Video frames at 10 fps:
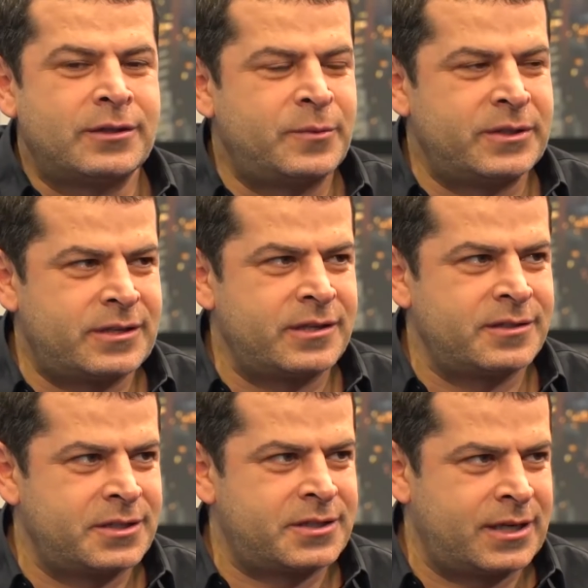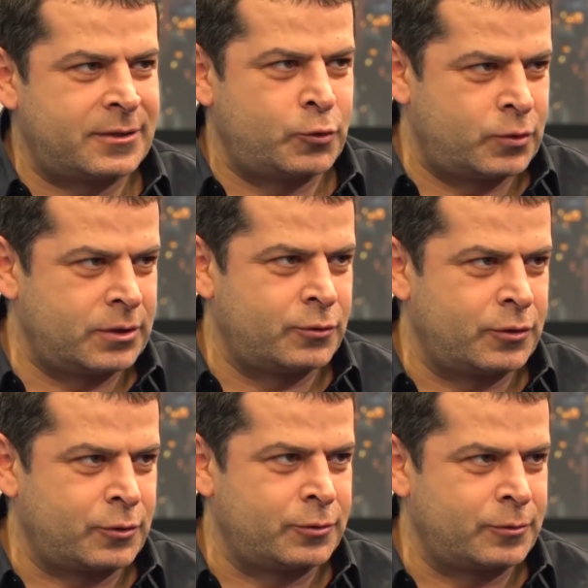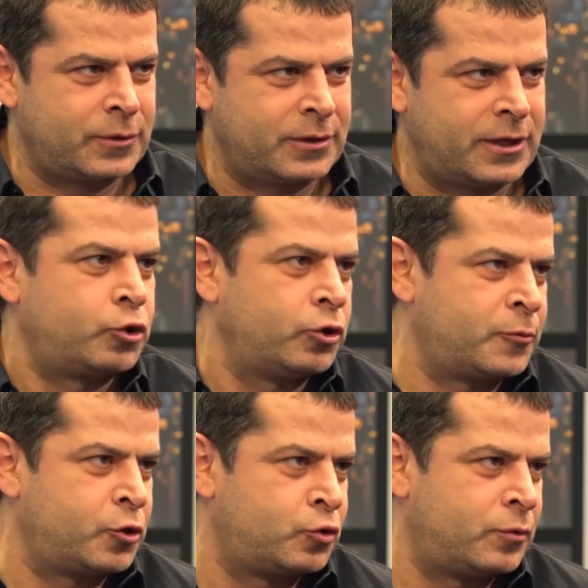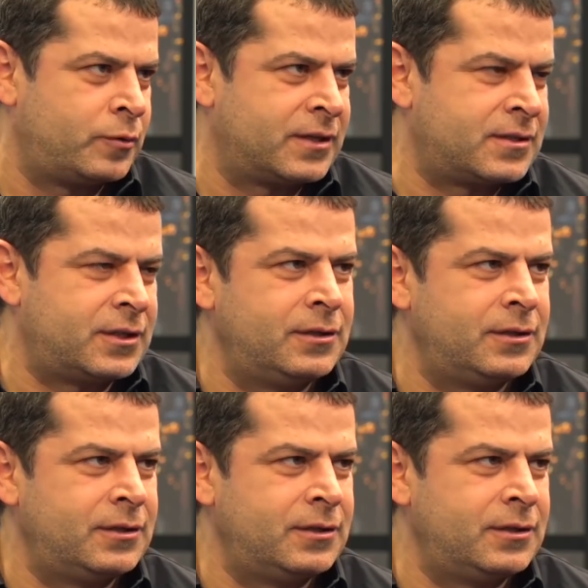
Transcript: anda Brezilya'da işler kötü gidiyor gördüğüm kadar. Ekonomi kötü. Evet yani